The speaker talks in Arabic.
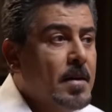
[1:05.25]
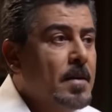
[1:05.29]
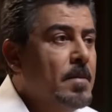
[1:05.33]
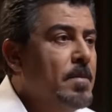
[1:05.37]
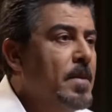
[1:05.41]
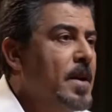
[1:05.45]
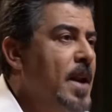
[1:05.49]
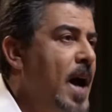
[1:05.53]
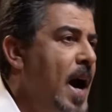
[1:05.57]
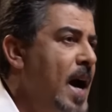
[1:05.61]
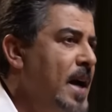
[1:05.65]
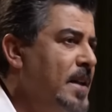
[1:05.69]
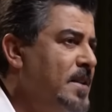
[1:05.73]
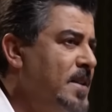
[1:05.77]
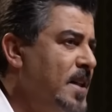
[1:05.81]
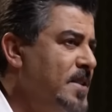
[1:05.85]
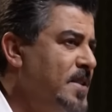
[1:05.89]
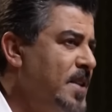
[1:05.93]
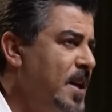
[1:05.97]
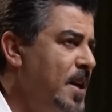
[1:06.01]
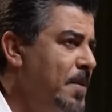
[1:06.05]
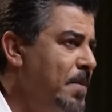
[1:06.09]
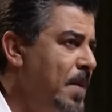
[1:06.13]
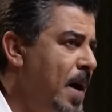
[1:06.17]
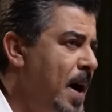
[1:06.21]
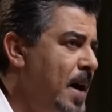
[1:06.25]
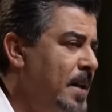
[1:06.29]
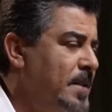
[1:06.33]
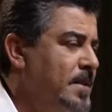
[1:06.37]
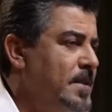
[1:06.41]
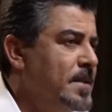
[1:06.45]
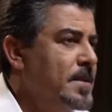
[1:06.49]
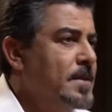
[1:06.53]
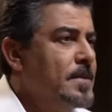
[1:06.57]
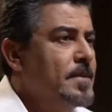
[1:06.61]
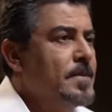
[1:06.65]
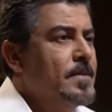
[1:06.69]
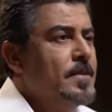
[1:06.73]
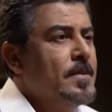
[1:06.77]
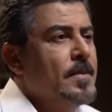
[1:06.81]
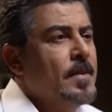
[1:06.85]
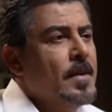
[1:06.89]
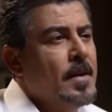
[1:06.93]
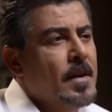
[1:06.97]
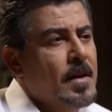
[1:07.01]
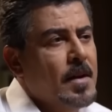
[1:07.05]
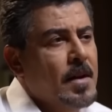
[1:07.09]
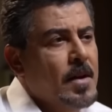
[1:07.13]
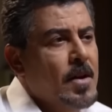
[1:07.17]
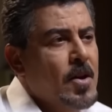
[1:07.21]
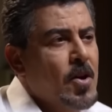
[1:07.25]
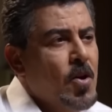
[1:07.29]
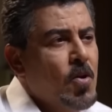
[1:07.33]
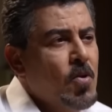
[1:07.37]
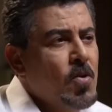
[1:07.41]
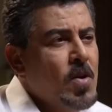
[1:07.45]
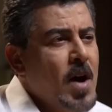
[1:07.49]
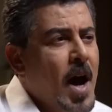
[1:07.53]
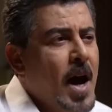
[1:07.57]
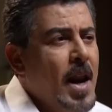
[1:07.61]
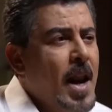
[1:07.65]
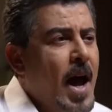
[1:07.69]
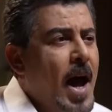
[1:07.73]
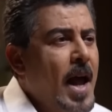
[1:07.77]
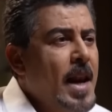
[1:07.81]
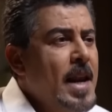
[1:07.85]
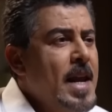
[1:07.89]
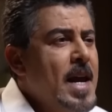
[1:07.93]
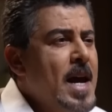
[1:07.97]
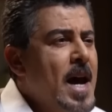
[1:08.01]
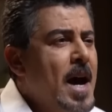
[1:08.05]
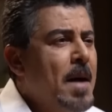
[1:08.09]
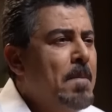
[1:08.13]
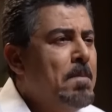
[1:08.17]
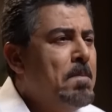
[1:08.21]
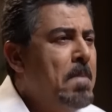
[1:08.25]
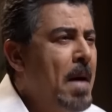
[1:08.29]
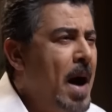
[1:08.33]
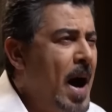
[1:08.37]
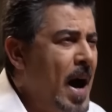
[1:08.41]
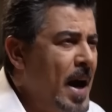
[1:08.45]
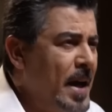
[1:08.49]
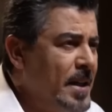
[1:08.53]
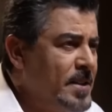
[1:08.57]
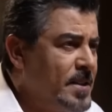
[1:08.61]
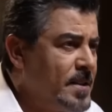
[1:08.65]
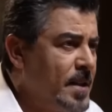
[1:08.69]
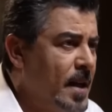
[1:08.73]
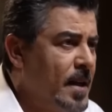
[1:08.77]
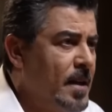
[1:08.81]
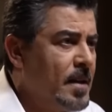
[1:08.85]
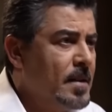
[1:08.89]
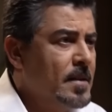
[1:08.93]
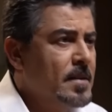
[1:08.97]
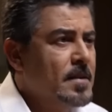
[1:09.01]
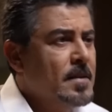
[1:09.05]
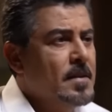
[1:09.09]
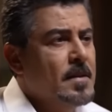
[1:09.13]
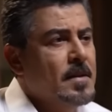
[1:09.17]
من هاي التسريبات وقال عليها بائسة